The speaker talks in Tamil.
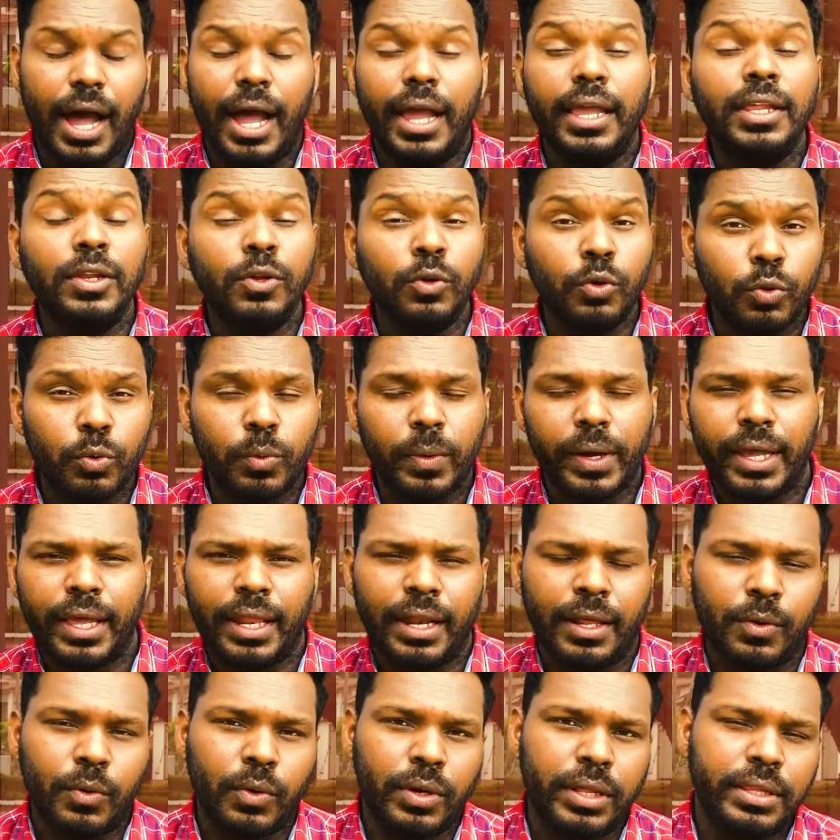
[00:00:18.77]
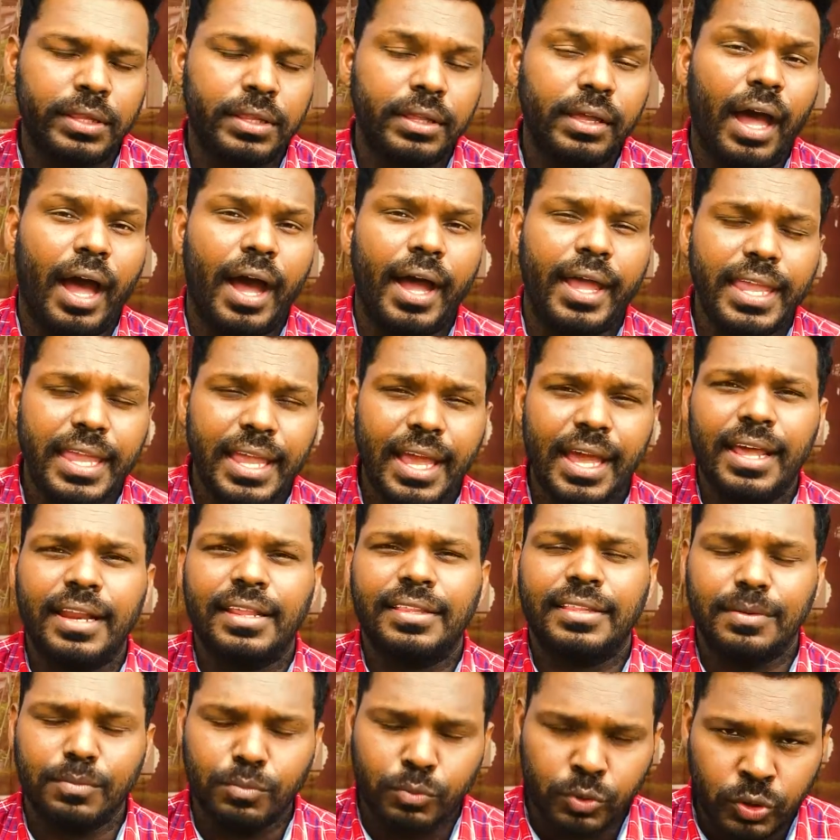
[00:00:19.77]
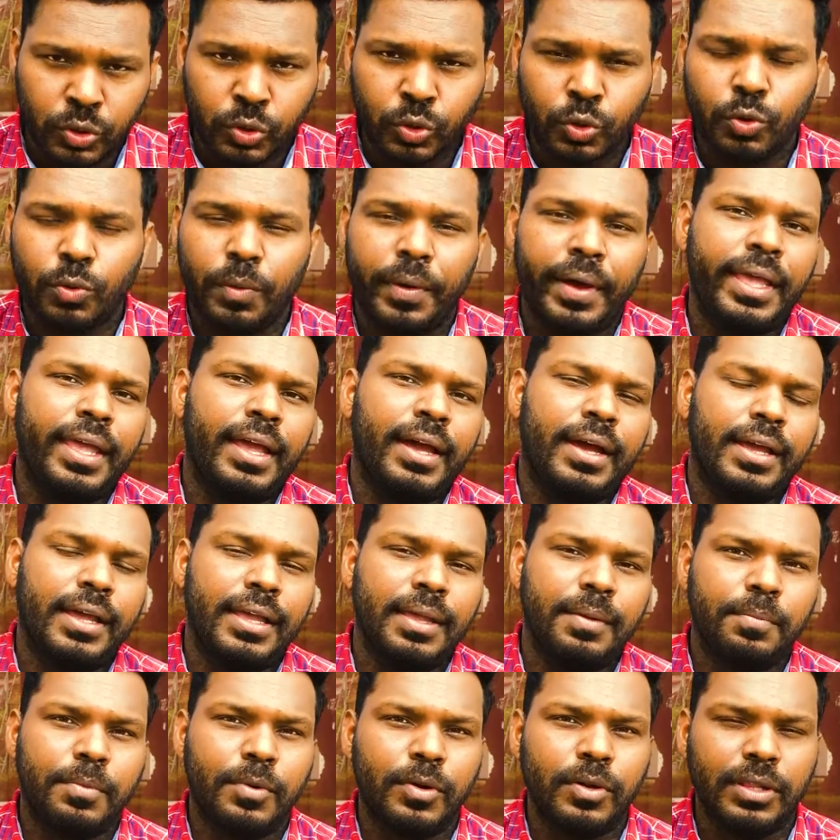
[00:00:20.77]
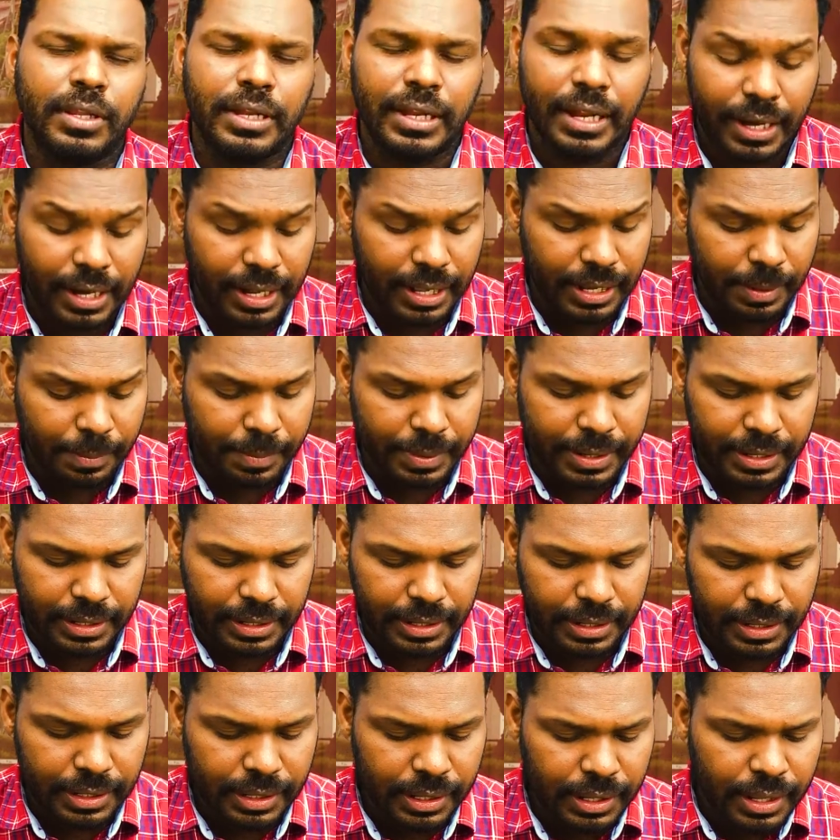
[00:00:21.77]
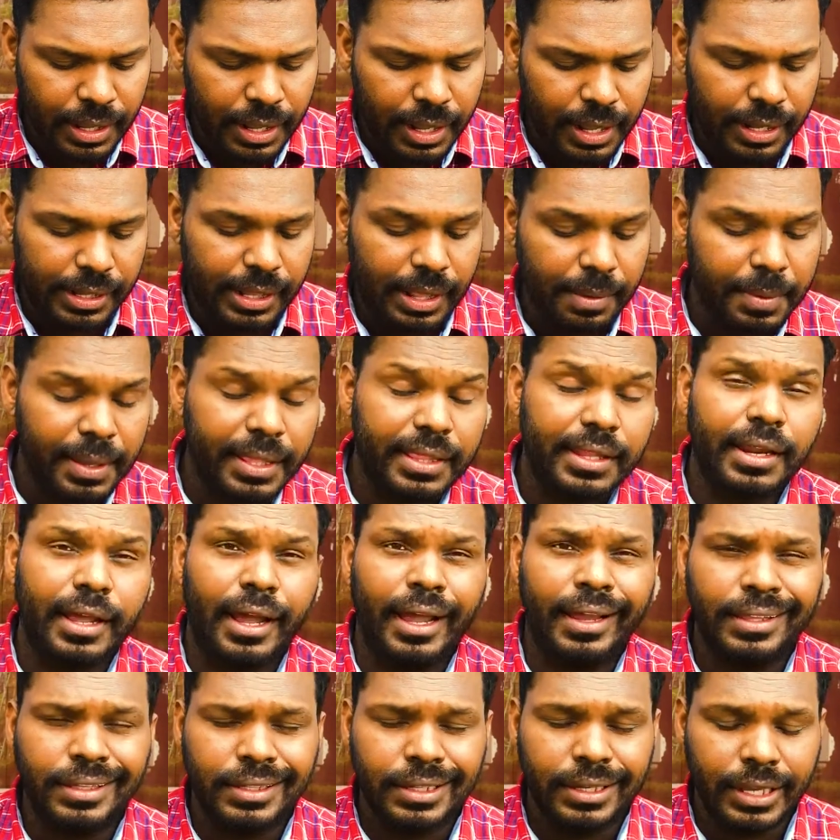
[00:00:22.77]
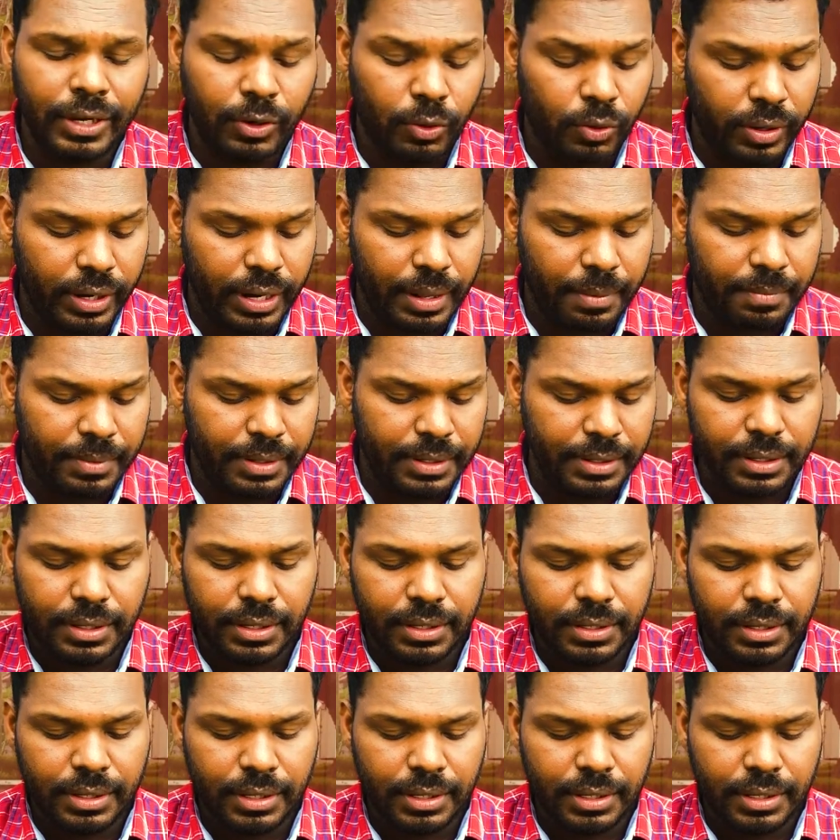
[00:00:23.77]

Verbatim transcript: ஐநூறு குறைந்து ஐயாயிரத்து முந்நூறு ரூபாயாக இப்பொழுது நிர்ணயிக்கப்பட்டிருக்கிறது அதே மாதிரி ஐந்து கிலோகிராம் வந்து